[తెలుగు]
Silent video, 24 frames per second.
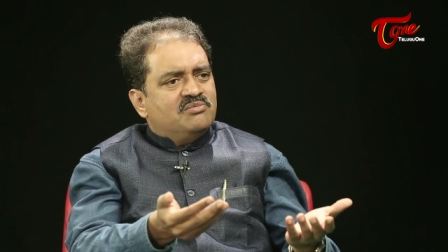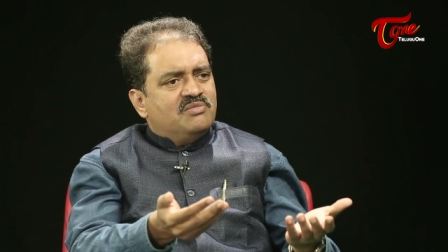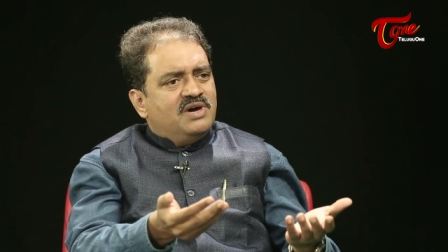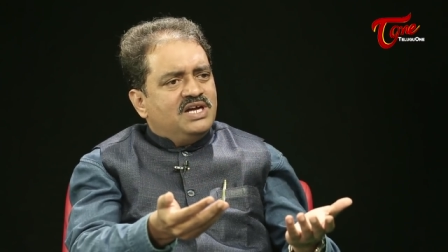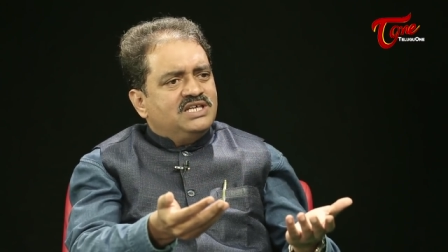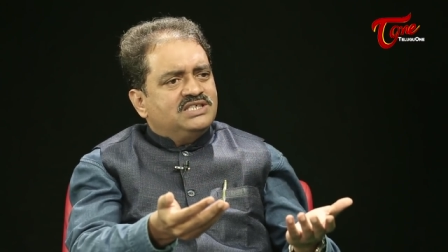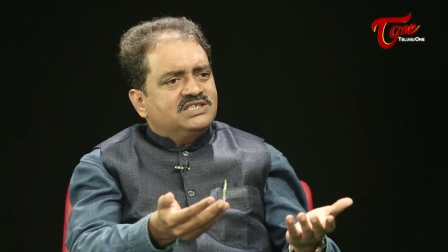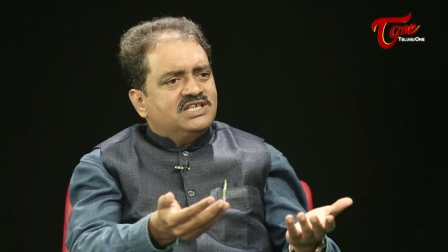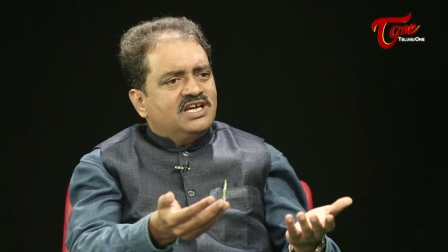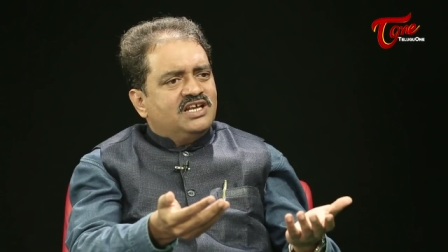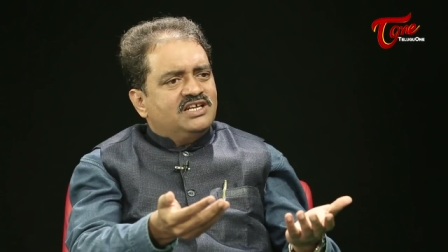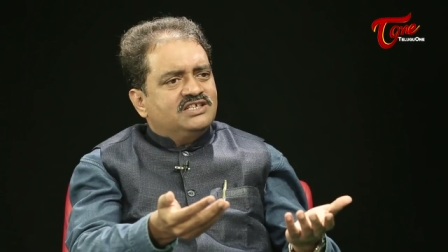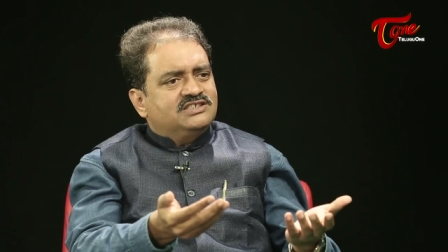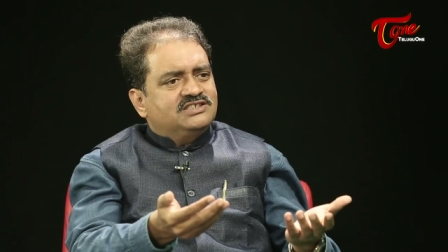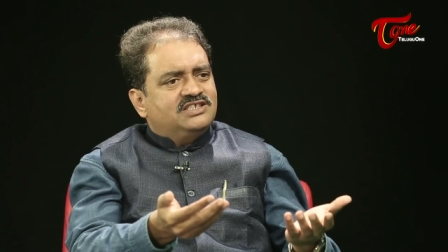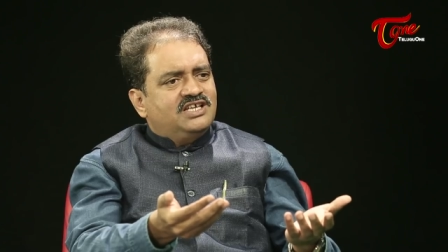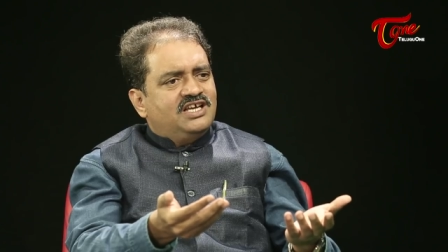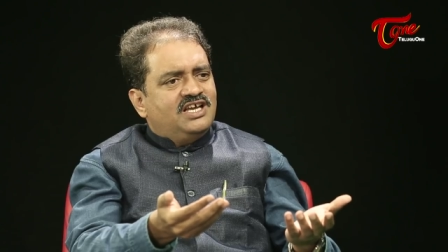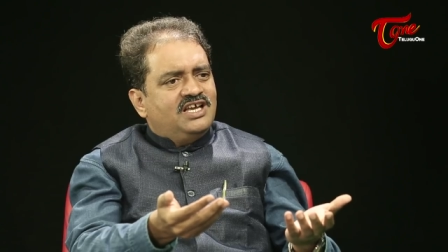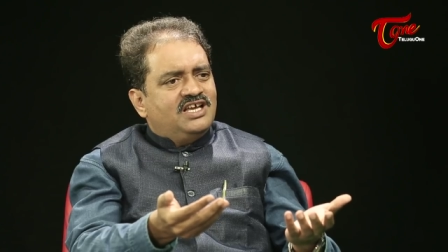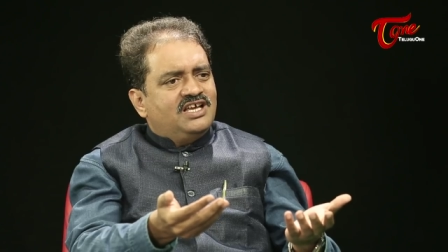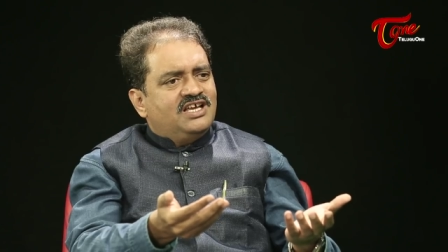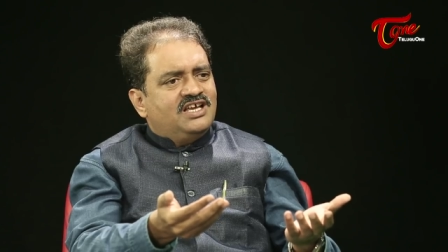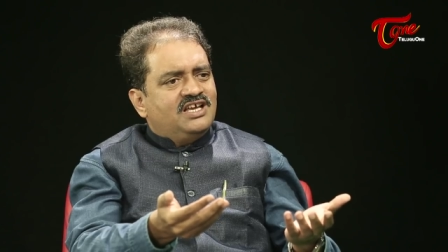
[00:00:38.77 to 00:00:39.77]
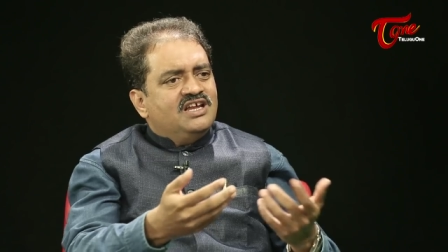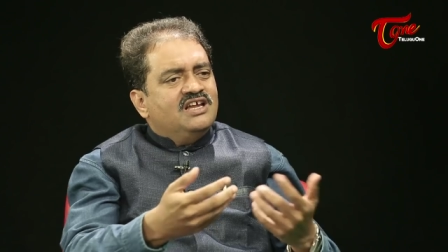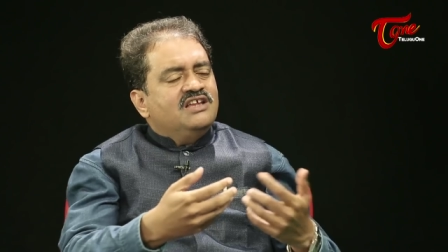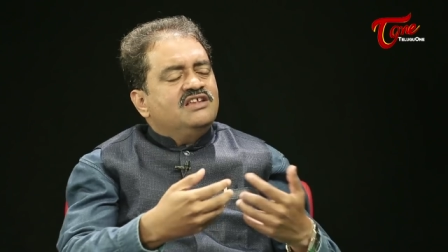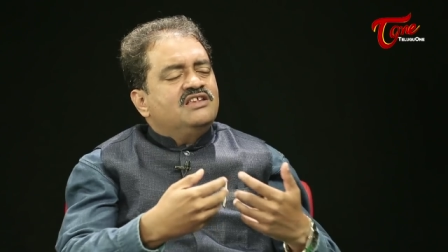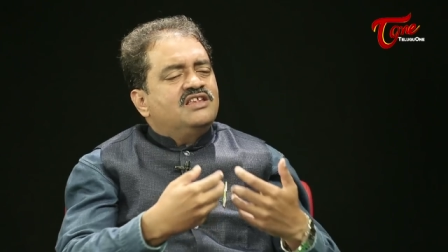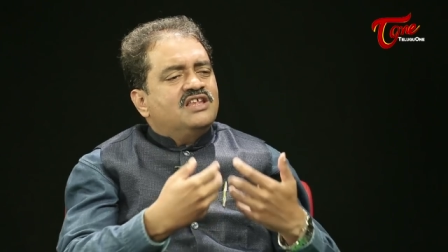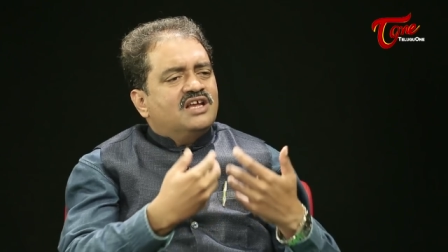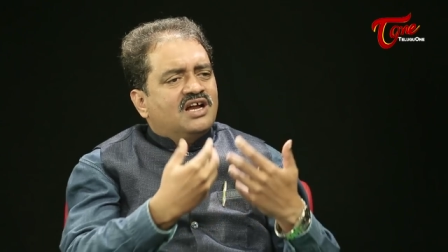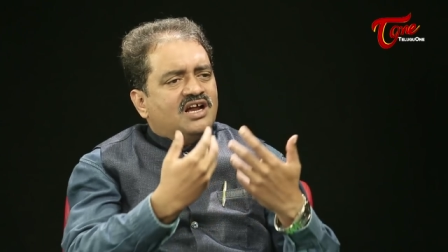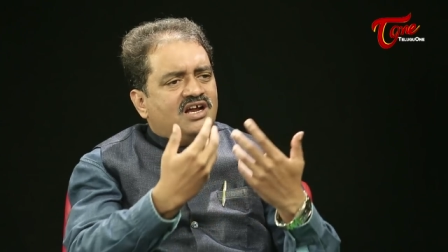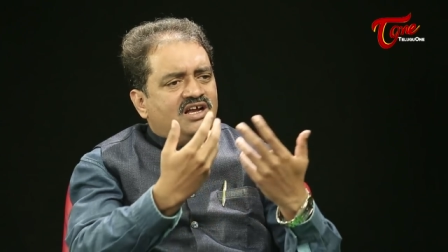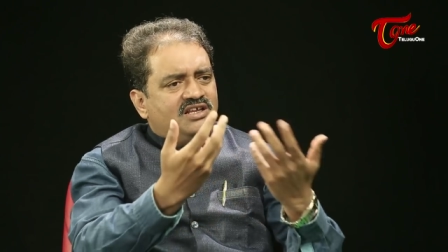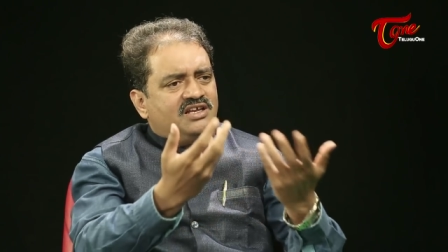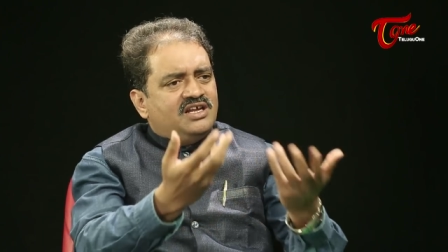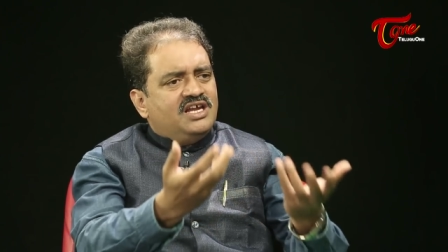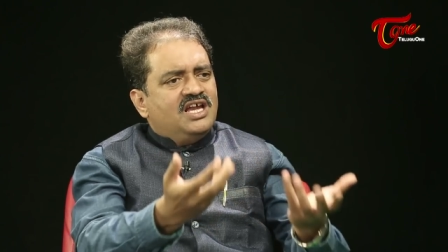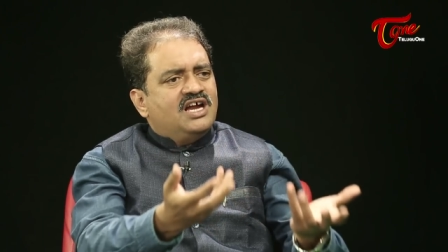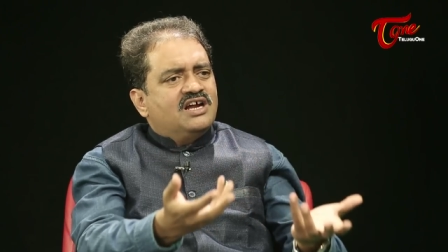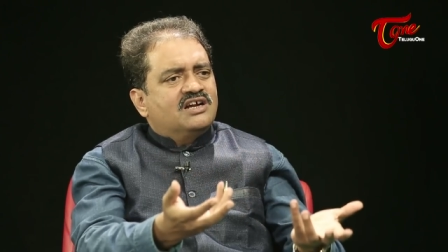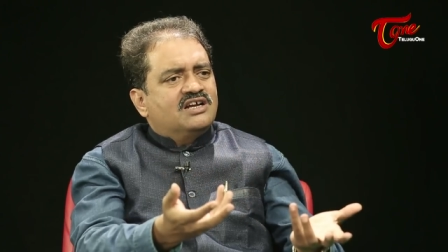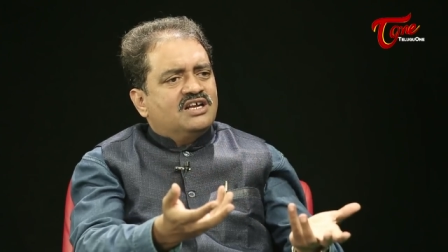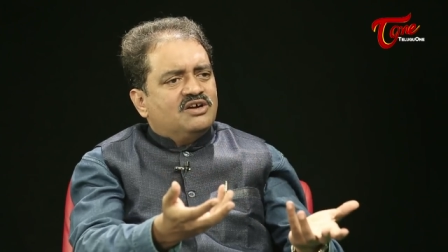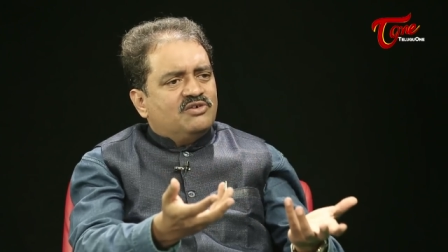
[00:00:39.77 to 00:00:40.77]
బహిష్కరిస్తే ఇంతగా
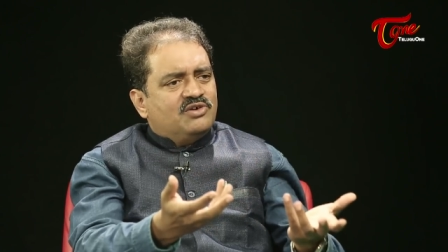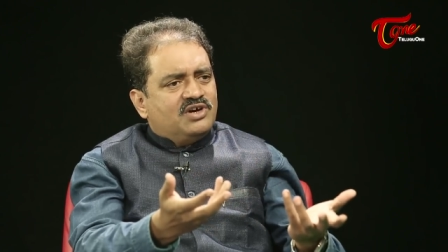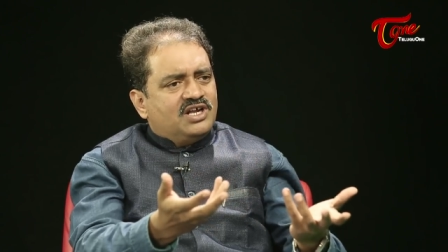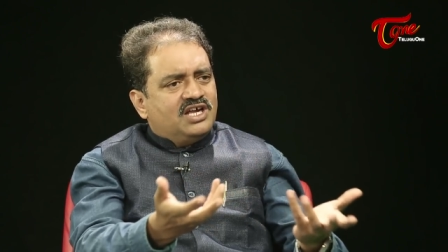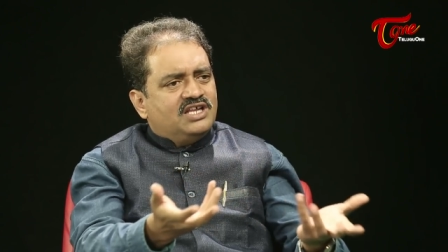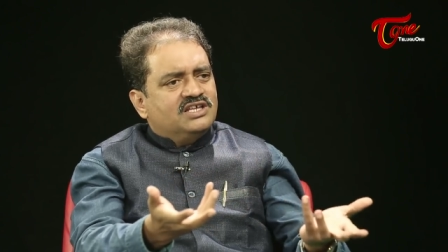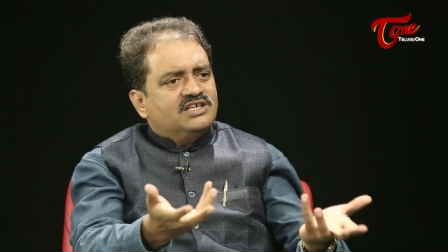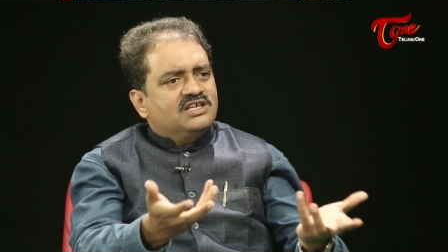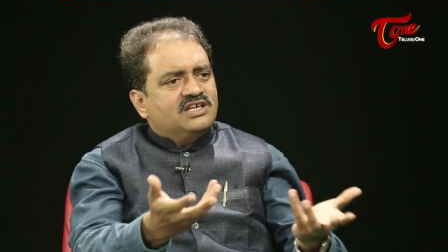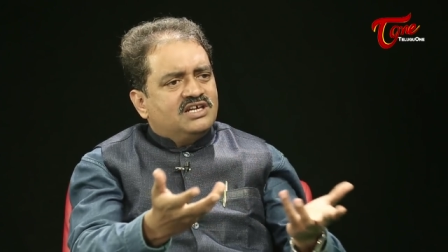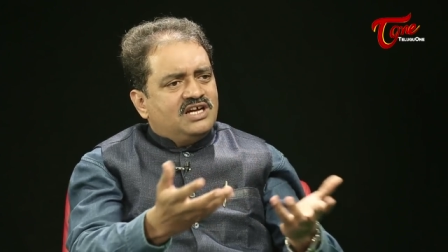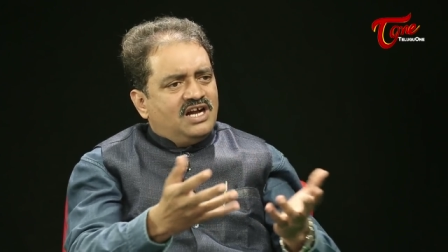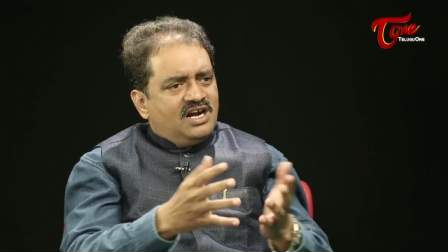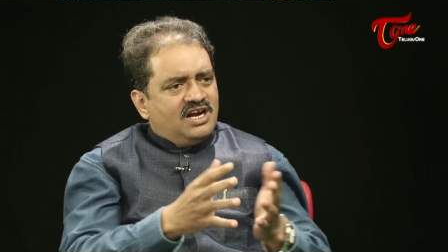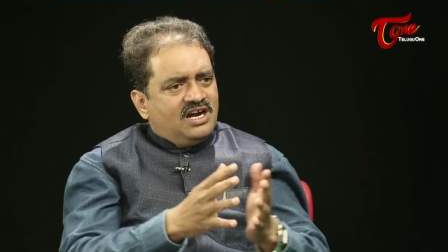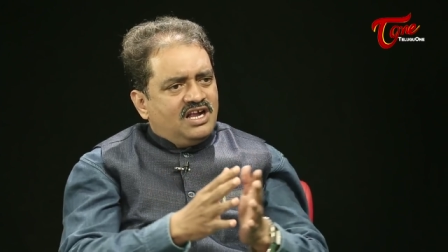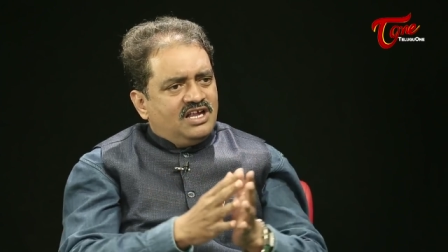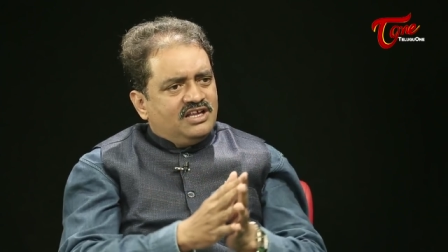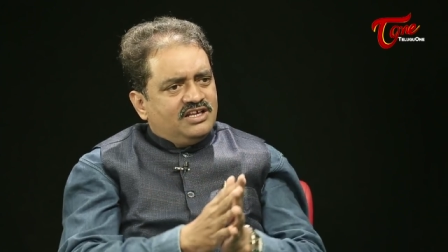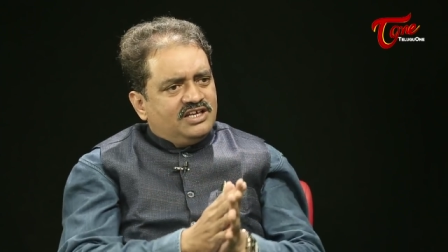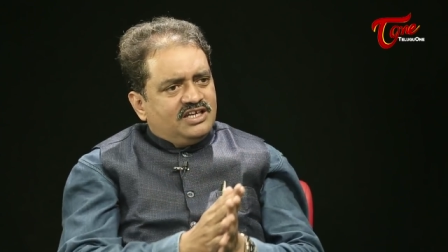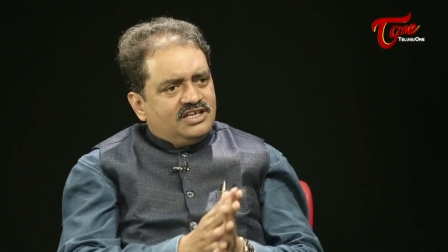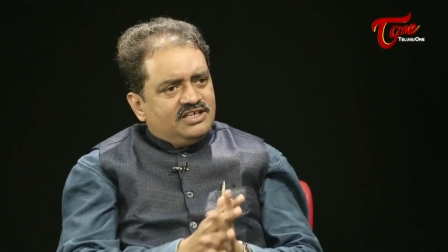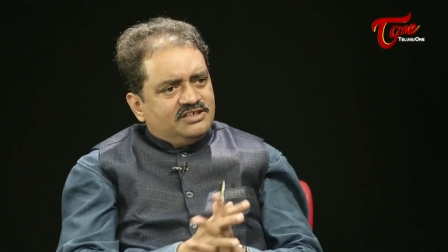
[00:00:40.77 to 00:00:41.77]
రియాక్ట్ అవడానికి కారణాలు